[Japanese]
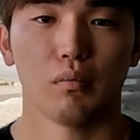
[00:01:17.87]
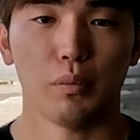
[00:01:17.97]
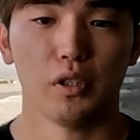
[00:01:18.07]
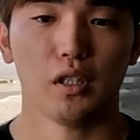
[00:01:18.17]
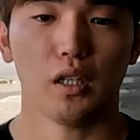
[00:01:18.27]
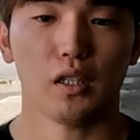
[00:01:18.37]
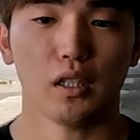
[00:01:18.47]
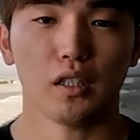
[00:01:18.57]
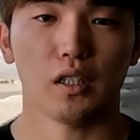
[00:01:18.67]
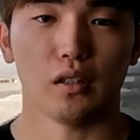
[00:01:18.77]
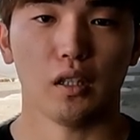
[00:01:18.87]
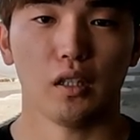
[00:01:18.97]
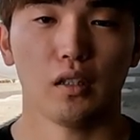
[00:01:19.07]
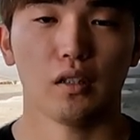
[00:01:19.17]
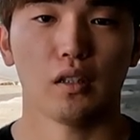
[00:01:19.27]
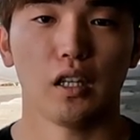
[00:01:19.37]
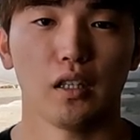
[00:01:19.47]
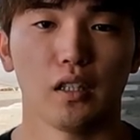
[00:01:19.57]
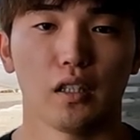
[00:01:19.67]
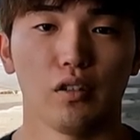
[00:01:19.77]
まあ、みんな短期なんで
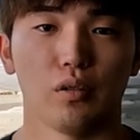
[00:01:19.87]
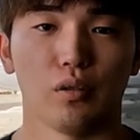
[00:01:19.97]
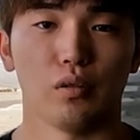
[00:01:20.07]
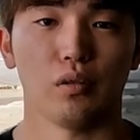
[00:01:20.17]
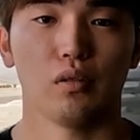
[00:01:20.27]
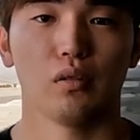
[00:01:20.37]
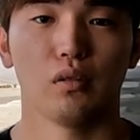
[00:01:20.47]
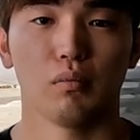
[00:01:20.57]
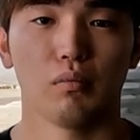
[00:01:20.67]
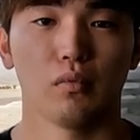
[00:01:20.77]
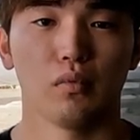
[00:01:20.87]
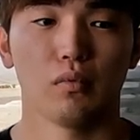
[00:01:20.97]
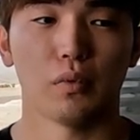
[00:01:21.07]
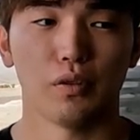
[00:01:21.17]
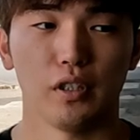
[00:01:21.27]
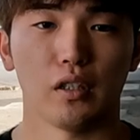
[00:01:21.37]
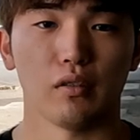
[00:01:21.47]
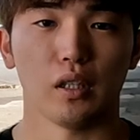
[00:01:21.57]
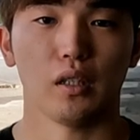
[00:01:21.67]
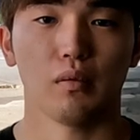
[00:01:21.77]
ラインができると、まあ、不利になるん
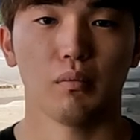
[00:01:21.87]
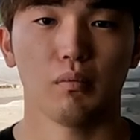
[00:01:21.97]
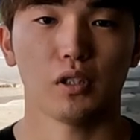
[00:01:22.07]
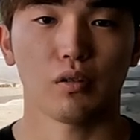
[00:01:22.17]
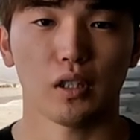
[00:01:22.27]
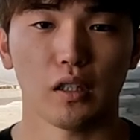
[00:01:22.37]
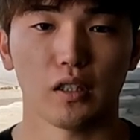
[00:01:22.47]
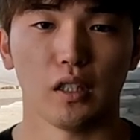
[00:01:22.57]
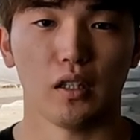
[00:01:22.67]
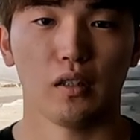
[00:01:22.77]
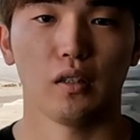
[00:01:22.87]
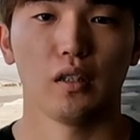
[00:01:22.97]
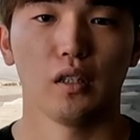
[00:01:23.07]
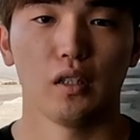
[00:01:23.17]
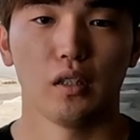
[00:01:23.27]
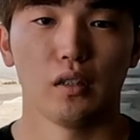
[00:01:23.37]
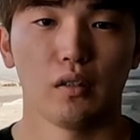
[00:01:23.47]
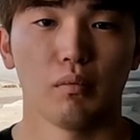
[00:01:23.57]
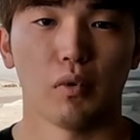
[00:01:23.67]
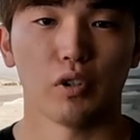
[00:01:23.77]
で、まあ、そこは短期で、ま
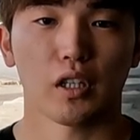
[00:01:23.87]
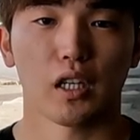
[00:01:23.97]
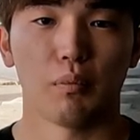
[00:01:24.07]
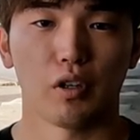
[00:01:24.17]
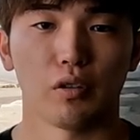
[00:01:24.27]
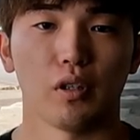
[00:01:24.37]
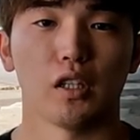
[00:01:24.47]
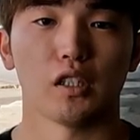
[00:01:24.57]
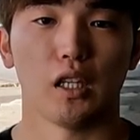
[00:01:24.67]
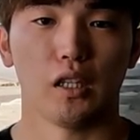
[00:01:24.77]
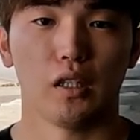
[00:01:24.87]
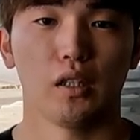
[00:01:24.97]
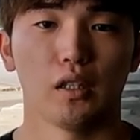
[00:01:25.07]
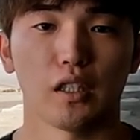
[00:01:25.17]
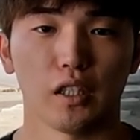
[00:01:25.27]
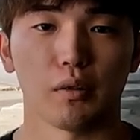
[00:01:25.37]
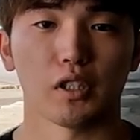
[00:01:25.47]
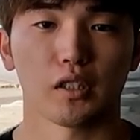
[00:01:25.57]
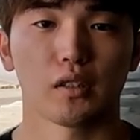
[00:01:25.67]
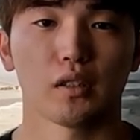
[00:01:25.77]
あ、お互い頑張ろうという話で短期できま
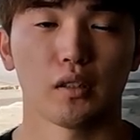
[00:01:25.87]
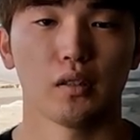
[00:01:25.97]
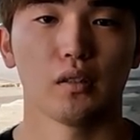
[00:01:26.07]
す